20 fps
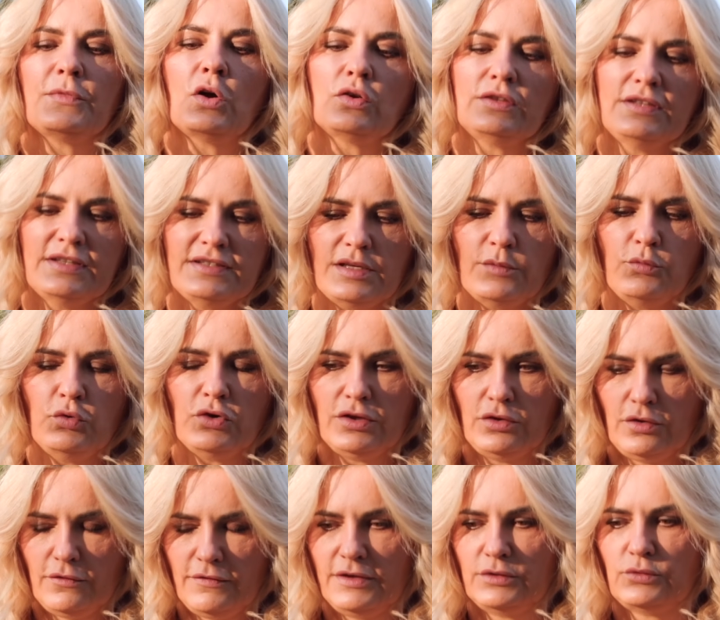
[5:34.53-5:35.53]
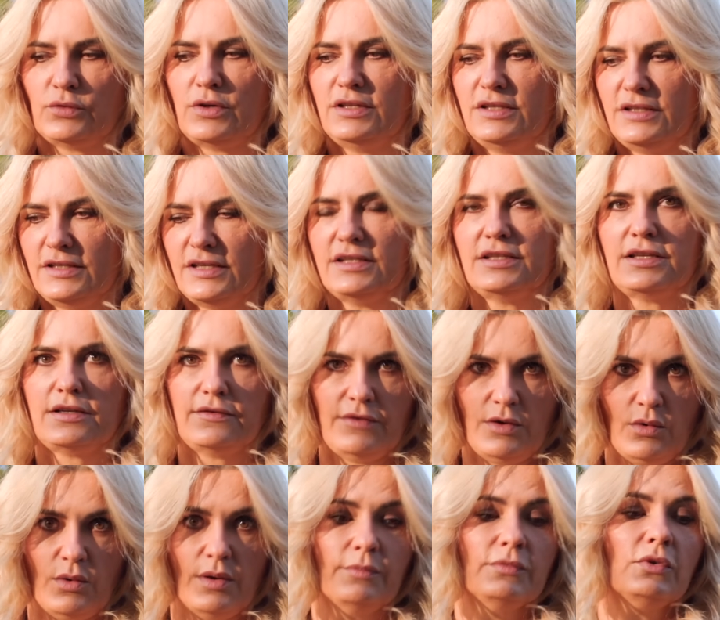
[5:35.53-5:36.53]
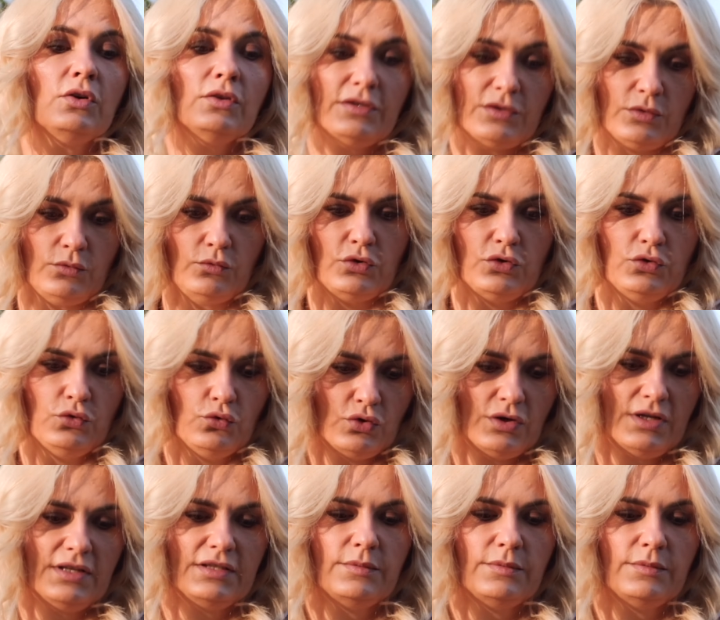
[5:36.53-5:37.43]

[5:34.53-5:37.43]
Hortensje bukietowe, które dzisiaj zerwałam, one są dość duże.